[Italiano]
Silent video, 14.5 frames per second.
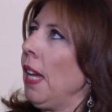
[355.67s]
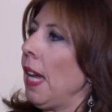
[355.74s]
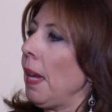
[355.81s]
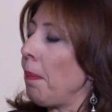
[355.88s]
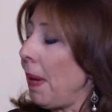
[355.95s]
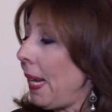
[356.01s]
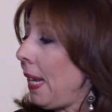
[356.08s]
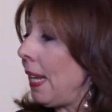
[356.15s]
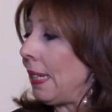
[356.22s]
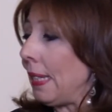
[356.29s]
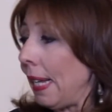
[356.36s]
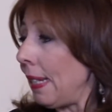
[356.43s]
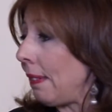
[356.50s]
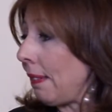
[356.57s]
È bella
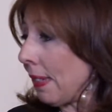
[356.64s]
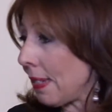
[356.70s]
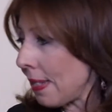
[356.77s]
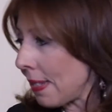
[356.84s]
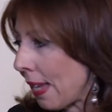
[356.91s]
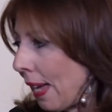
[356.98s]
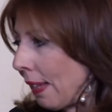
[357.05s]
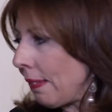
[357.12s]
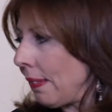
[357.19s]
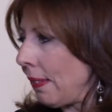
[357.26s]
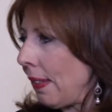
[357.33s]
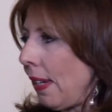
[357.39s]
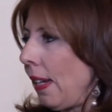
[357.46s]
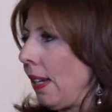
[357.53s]
ed è
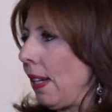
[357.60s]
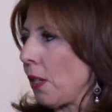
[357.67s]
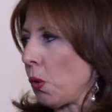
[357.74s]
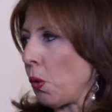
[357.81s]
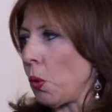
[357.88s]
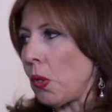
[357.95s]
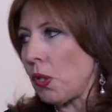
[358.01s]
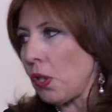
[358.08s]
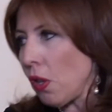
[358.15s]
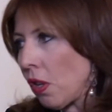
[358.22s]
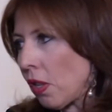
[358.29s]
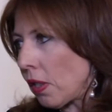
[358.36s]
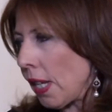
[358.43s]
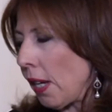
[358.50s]
interessante la
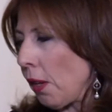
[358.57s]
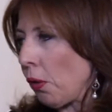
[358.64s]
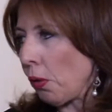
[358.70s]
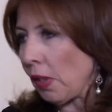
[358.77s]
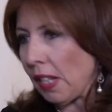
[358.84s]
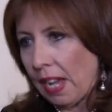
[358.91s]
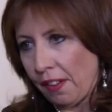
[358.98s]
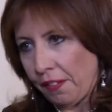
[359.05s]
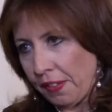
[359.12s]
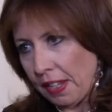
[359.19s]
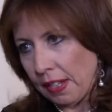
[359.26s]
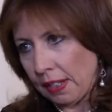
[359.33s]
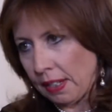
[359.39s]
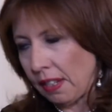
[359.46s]
soluzione
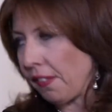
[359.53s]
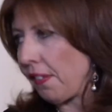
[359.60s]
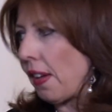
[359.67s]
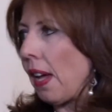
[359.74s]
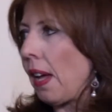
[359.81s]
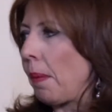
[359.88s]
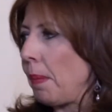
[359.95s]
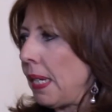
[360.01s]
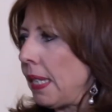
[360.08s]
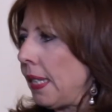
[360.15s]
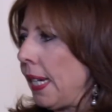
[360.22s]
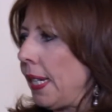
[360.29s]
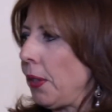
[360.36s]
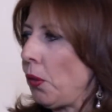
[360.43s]
iconografica che ne fa
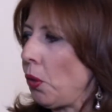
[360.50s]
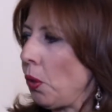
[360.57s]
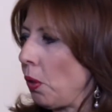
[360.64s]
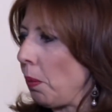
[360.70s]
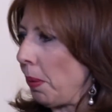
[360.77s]
Benedetto